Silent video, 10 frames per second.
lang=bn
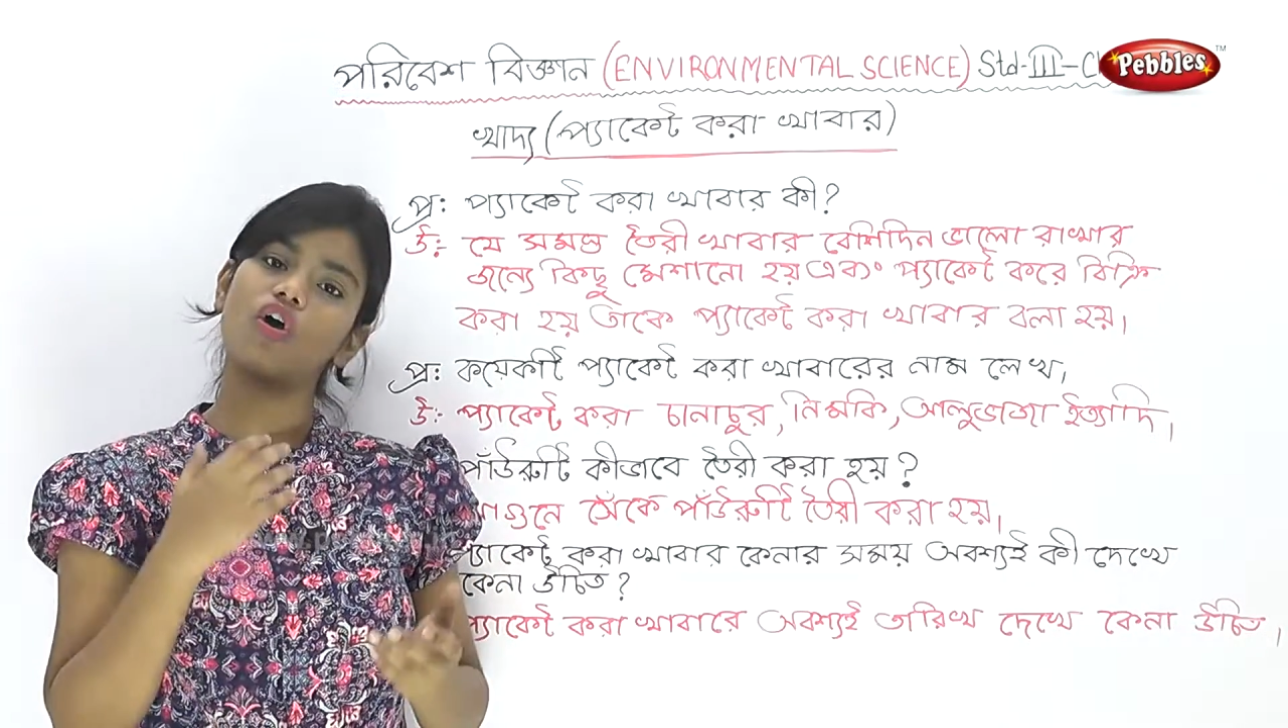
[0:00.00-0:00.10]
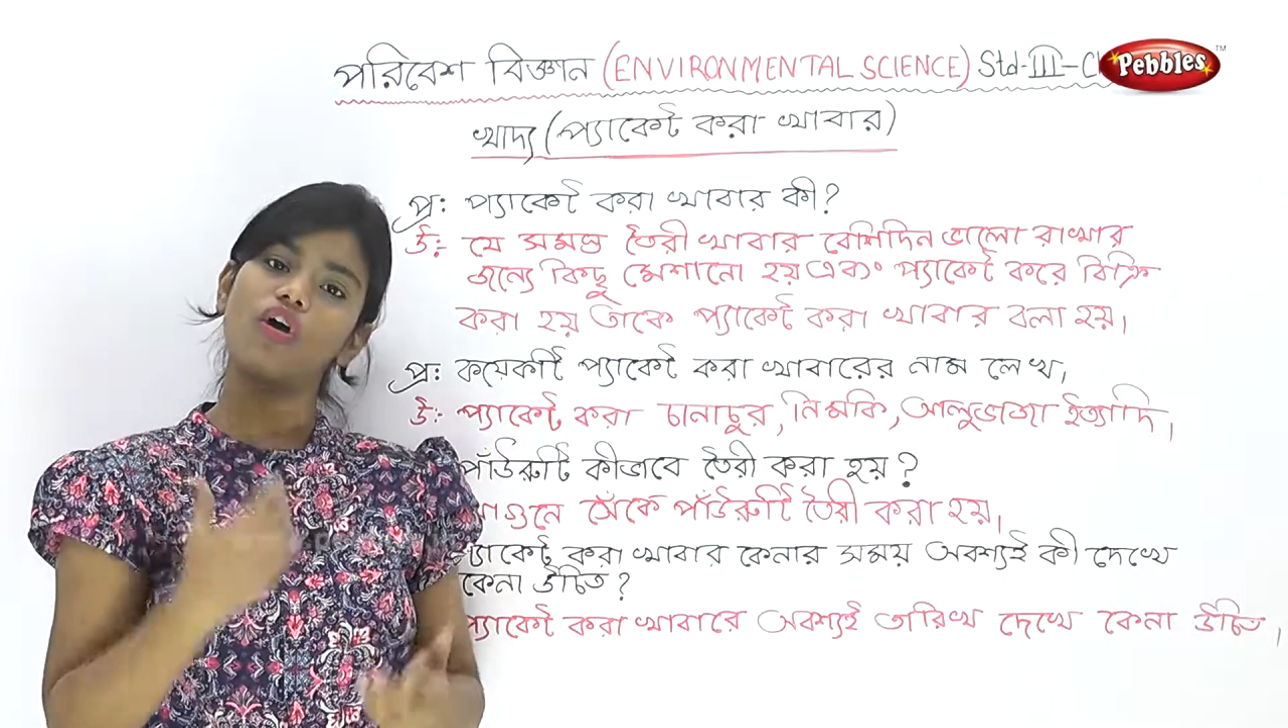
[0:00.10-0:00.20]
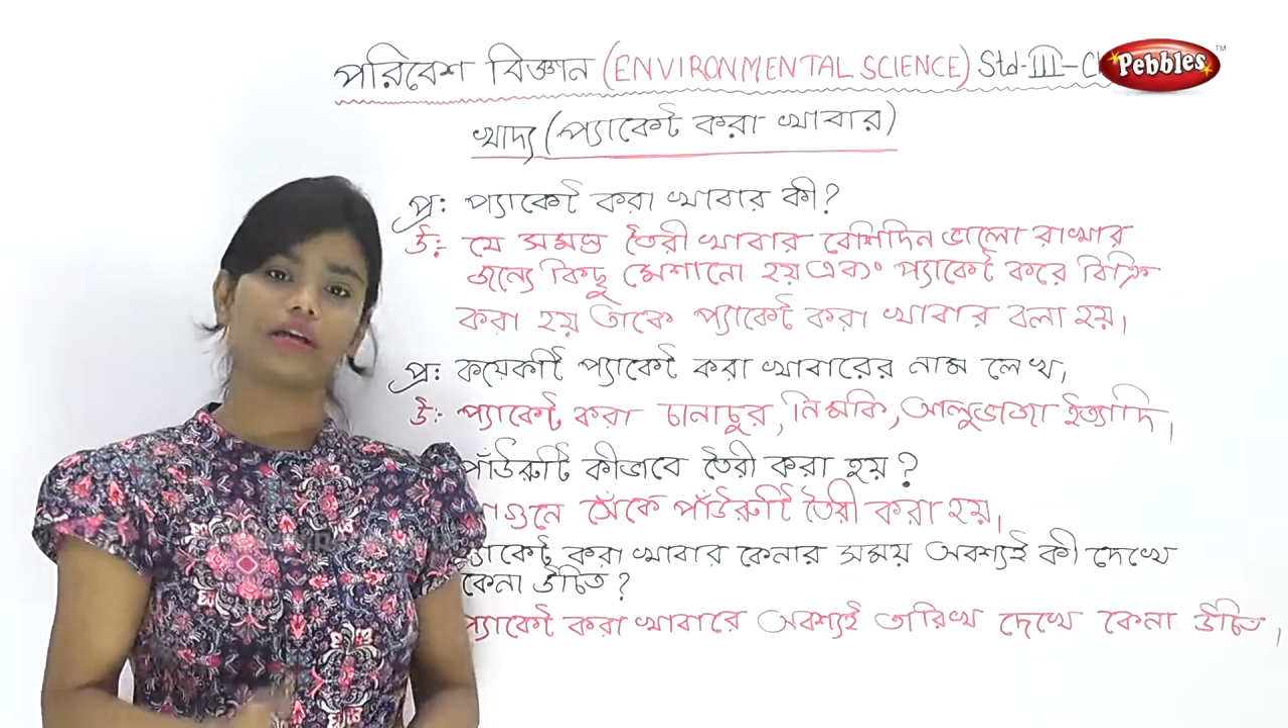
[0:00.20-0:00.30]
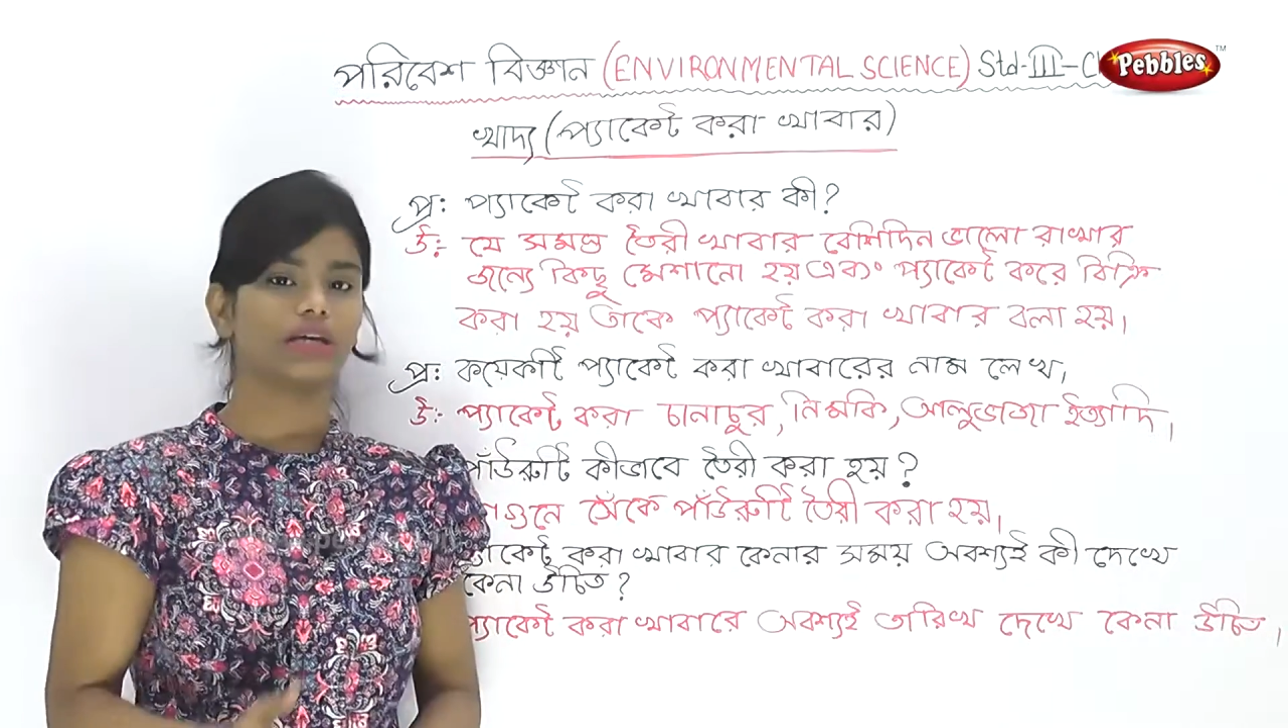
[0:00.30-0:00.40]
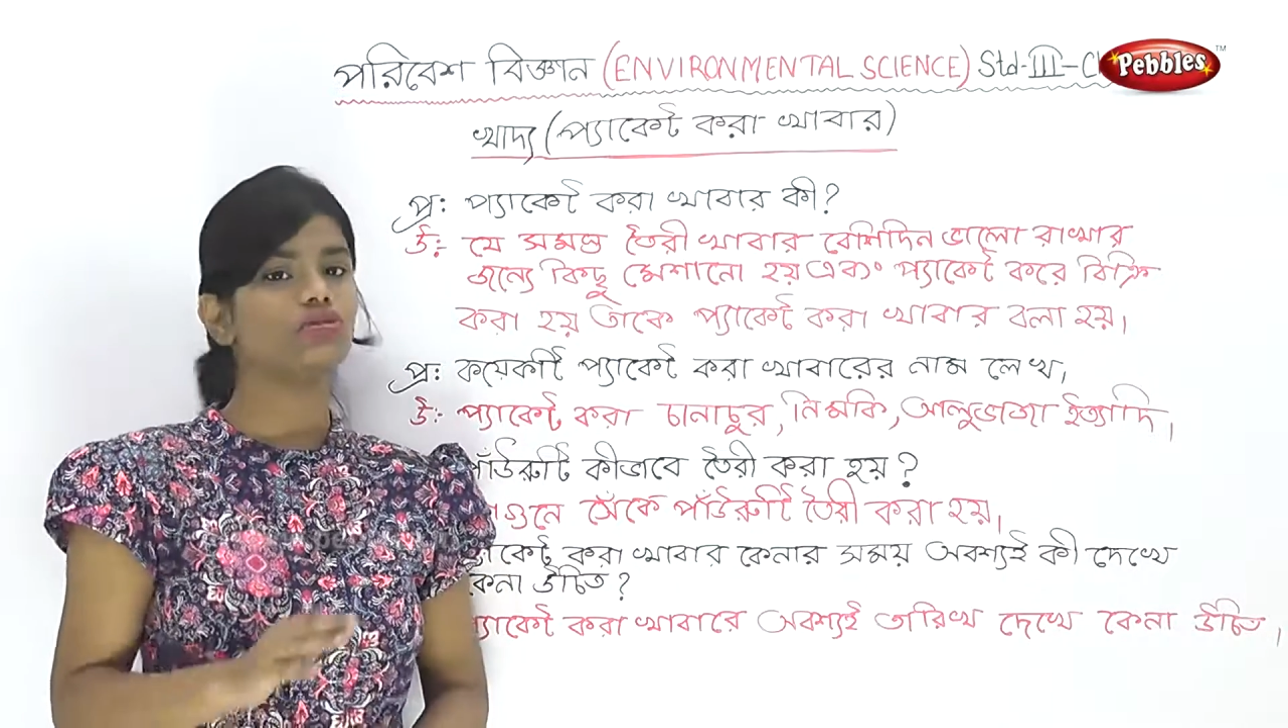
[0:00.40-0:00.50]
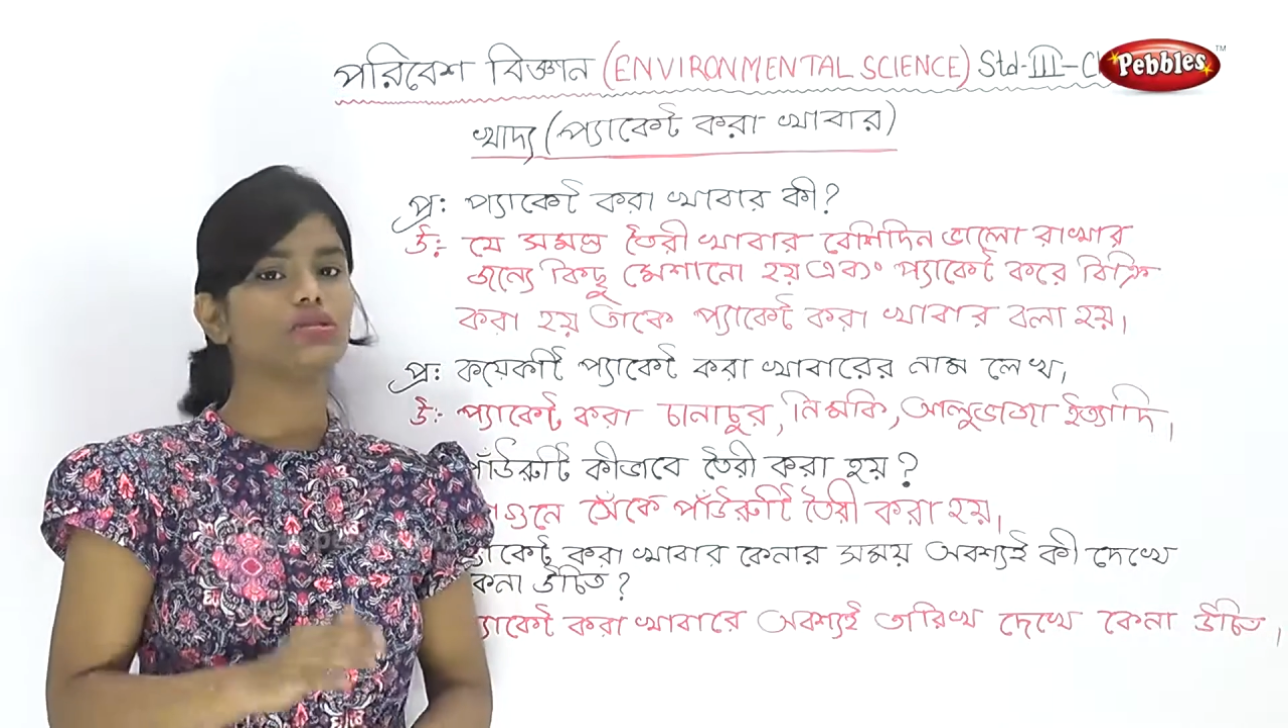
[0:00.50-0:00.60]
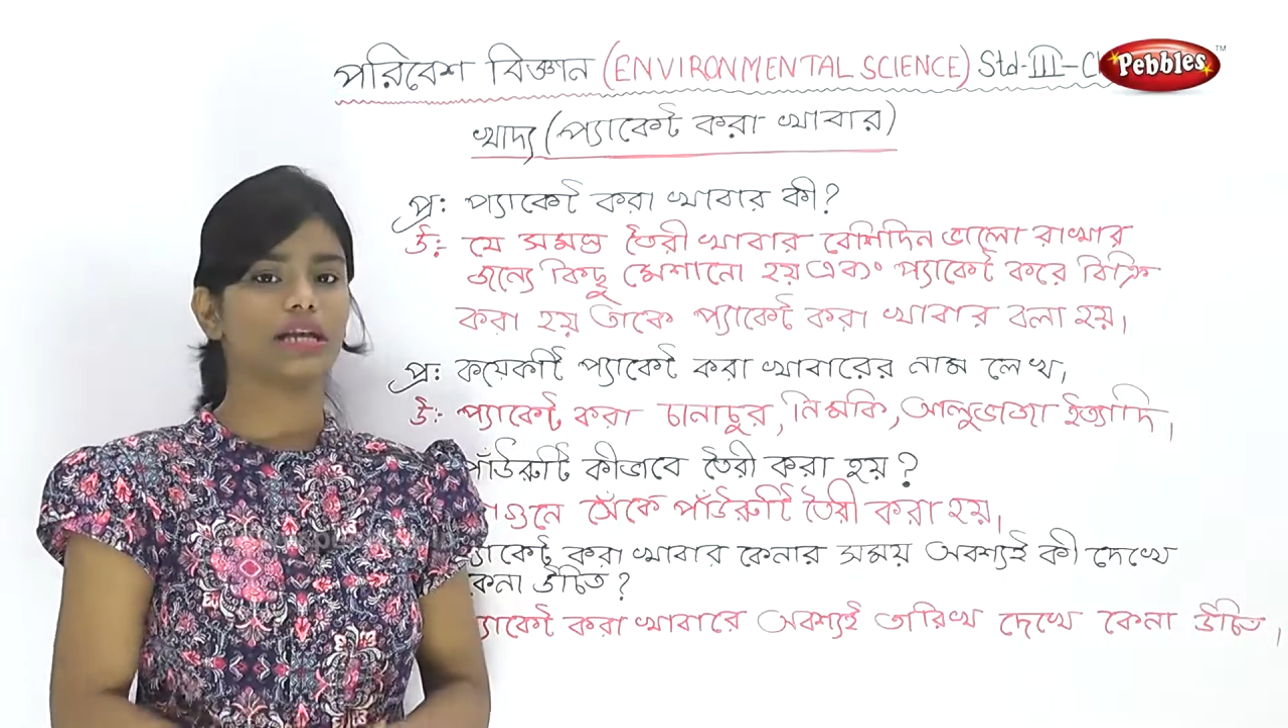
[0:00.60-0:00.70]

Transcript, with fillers: অনেক কিছু